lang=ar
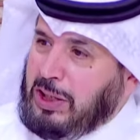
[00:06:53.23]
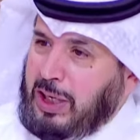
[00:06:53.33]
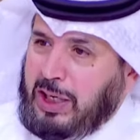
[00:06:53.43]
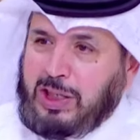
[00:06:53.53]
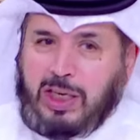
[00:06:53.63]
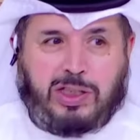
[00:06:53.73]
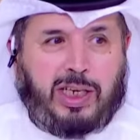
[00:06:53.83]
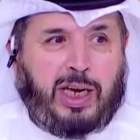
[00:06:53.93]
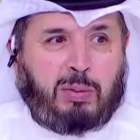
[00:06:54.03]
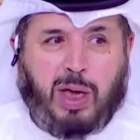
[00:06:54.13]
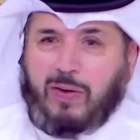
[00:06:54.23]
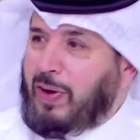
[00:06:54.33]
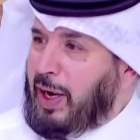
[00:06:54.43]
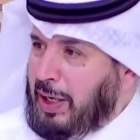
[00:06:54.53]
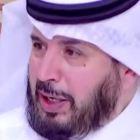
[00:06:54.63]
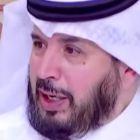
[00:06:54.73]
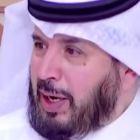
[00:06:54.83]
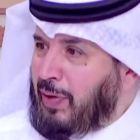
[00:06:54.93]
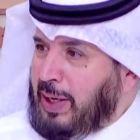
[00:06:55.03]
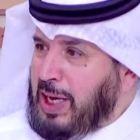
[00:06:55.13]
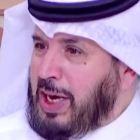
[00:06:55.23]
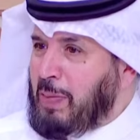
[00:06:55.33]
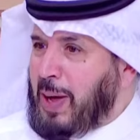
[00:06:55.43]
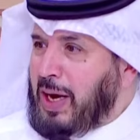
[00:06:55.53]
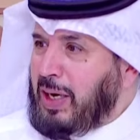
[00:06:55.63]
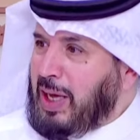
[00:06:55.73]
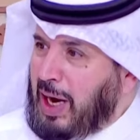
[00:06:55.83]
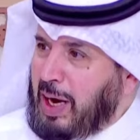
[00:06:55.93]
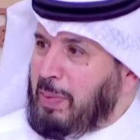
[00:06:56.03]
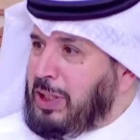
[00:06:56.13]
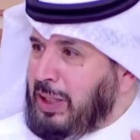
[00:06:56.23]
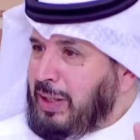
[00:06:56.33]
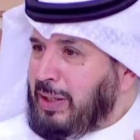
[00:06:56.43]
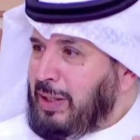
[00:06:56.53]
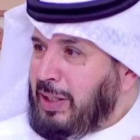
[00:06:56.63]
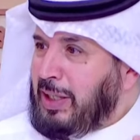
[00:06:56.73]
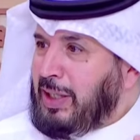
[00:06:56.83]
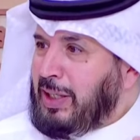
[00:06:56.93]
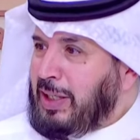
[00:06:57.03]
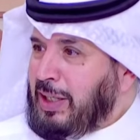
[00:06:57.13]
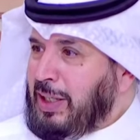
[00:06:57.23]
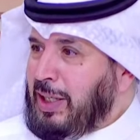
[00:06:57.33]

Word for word: يعني زي الزعيم ترى يعني فاجئني البارح قال انا بجي ما شاء الله